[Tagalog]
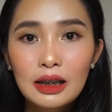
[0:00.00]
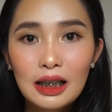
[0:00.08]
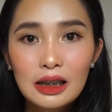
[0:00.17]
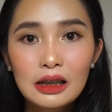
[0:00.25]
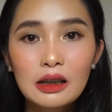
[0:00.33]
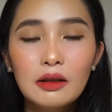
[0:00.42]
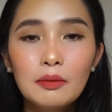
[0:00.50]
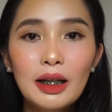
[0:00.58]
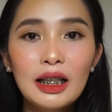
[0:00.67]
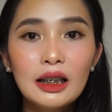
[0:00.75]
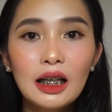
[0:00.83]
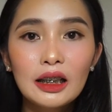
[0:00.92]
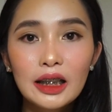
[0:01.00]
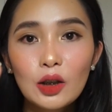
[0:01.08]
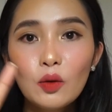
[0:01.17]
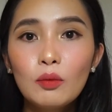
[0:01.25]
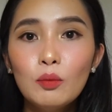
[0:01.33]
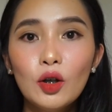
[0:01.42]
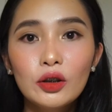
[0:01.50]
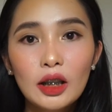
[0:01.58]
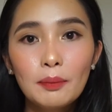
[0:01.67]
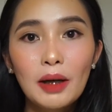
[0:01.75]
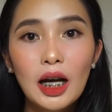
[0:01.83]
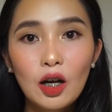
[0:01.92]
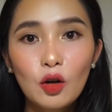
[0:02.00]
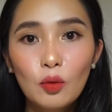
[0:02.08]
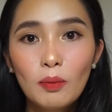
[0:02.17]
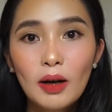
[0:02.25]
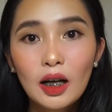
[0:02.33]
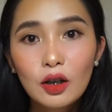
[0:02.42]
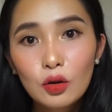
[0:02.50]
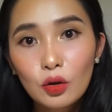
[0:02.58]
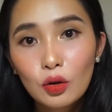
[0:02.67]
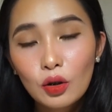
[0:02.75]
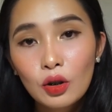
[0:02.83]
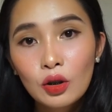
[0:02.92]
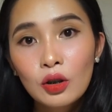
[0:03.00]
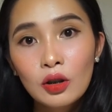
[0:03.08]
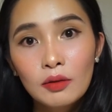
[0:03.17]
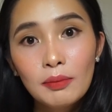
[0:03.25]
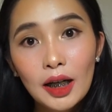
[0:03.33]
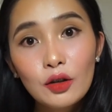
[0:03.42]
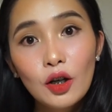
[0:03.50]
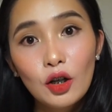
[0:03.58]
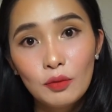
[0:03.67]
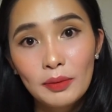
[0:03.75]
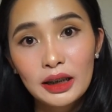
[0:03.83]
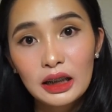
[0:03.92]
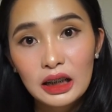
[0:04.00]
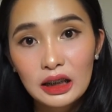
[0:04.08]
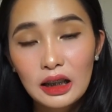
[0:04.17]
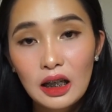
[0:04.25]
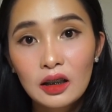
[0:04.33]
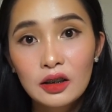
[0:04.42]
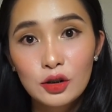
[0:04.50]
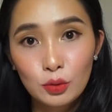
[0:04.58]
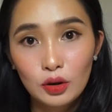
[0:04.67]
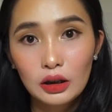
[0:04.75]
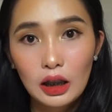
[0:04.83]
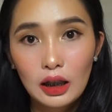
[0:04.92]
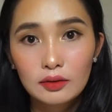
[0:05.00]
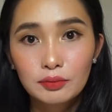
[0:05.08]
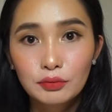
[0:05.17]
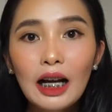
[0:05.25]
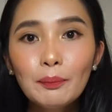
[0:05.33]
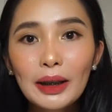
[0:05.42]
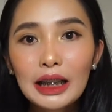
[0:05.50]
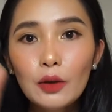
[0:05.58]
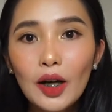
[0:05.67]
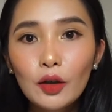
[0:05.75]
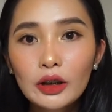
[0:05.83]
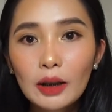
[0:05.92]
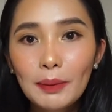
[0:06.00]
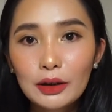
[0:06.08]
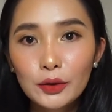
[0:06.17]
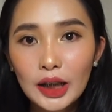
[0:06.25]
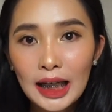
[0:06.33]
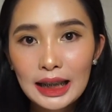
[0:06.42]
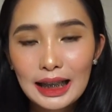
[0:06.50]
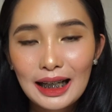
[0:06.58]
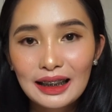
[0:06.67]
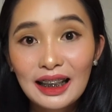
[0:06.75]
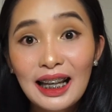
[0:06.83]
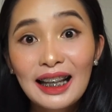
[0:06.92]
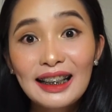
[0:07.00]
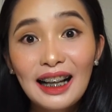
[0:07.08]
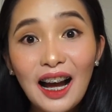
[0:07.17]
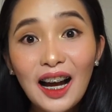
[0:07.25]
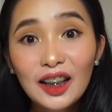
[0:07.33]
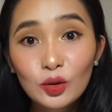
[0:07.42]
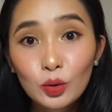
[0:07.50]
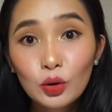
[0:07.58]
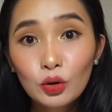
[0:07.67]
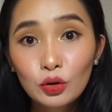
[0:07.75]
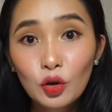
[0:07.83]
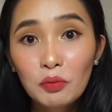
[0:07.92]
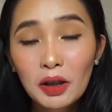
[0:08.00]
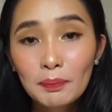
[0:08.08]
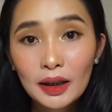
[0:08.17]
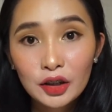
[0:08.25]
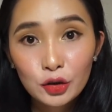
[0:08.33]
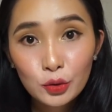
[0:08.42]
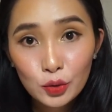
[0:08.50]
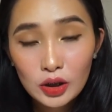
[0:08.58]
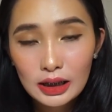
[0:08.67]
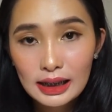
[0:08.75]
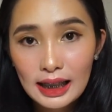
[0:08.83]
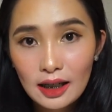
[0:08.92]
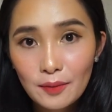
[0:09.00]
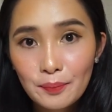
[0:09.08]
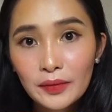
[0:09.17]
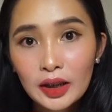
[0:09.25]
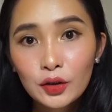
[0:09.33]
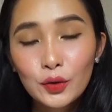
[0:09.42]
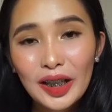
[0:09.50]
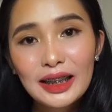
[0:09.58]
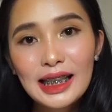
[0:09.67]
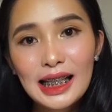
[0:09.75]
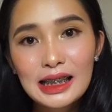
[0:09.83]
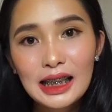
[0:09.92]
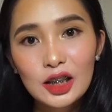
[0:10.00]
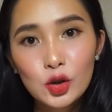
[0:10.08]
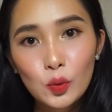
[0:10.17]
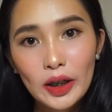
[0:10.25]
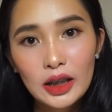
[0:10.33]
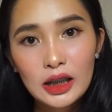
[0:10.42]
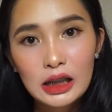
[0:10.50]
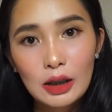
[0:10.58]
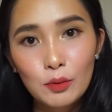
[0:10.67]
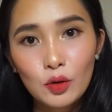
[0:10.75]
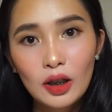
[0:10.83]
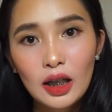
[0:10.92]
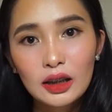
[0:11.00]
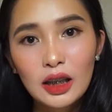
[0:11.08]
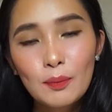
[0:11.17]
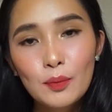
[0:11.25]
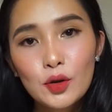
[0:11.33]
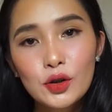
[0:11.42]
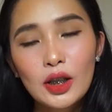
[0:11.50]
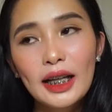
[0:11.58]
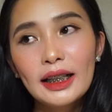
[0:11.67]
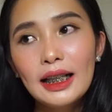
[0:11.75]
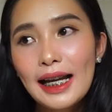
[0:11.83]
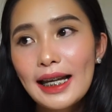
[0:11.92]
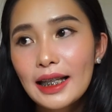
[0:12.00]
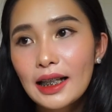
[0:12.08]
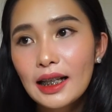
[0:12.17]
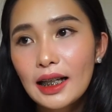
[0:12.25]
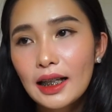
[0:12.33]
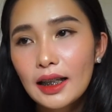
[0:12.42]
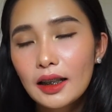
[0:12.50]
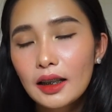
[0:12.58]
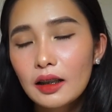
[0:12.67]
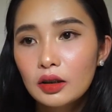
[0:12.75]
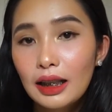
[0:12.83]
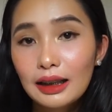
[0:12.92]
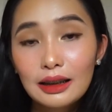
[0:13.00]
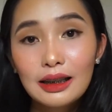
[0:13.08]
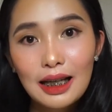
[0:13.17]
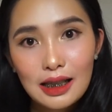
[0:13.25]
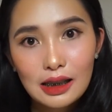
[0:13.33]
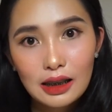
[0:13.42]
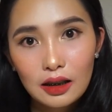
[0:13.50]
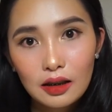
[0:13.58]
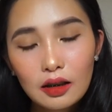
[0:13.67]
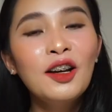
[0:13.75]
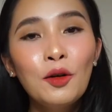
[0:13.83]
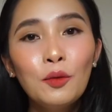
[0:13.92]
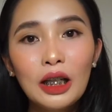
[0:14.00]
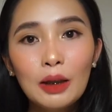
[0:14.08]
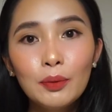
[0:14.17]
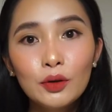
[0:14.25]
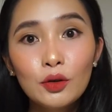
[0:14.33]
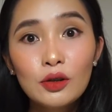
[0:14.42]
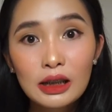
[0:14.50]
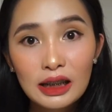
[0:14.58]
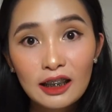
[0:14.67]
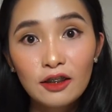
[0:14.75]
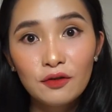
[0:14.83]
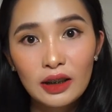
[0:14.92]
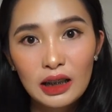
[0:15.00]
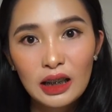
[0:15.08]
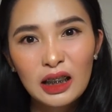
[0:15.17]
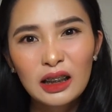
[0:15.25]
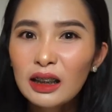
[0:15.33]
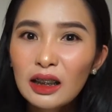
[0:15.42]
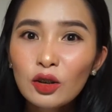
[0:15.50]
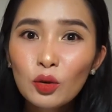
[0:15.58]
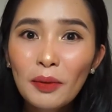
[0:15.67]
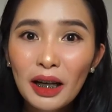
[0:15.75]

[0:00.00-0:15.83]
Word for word: guys, bale nakadalawang bote pa ako bago bago ako may nakita ang resulta. Ang pangalawa kong napatunayan, nakakatulong tong magpa-reduce ng redness and swelling sa mukha. Tapos, unlike kay lactic acid, wala po tong sting feeling. Hindi din to